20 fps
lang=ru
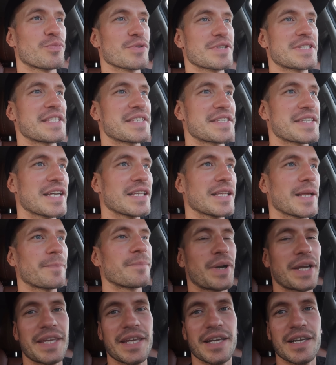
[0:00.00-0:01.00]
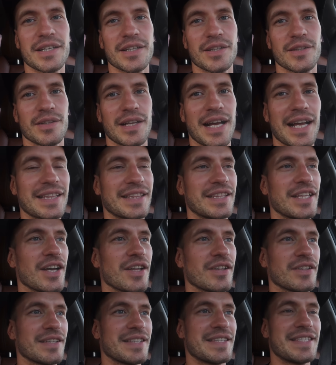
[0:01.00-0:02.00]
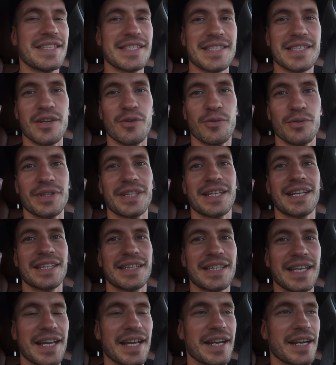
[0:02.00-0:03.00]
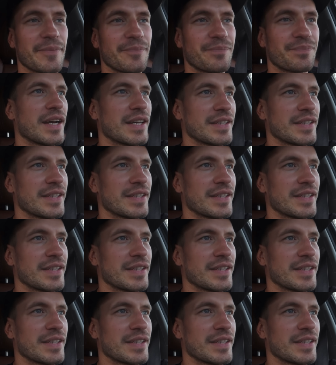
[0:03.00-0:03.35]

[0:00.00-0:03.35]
После зала поехал, отдал диск от ГТР,